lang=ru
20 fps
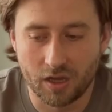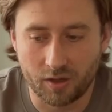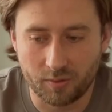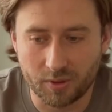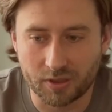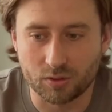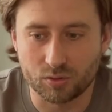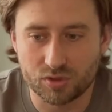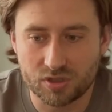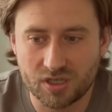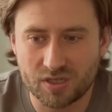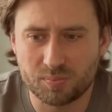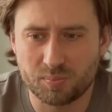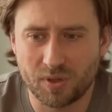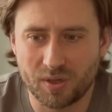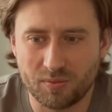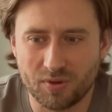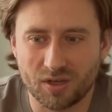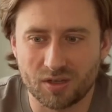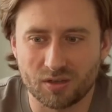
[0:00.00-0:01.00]
ребят, ну здесь
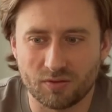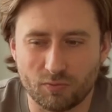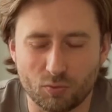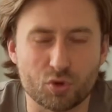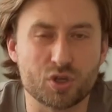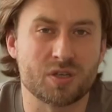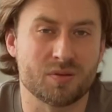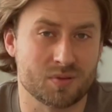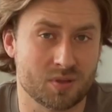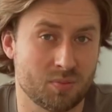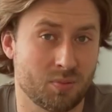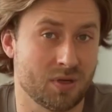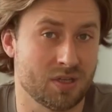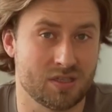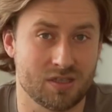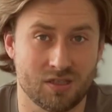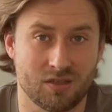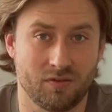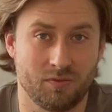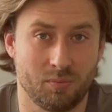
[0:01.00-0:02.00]
примерно
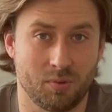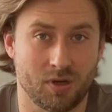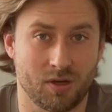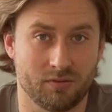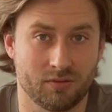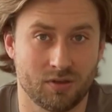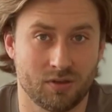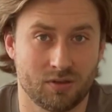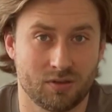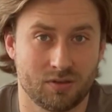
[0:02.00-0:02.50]
80% правда.